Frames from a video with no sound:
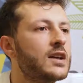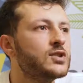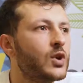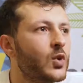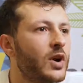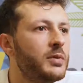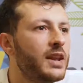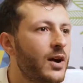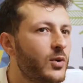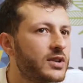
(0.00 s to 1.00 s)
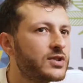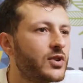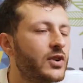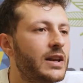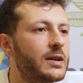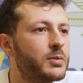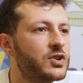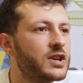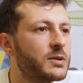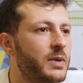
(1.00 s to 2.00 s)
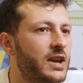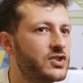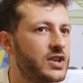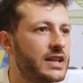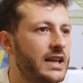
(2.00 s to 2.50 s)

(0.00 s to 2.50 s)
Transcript: Sono Luca Millauro e sono il project manager di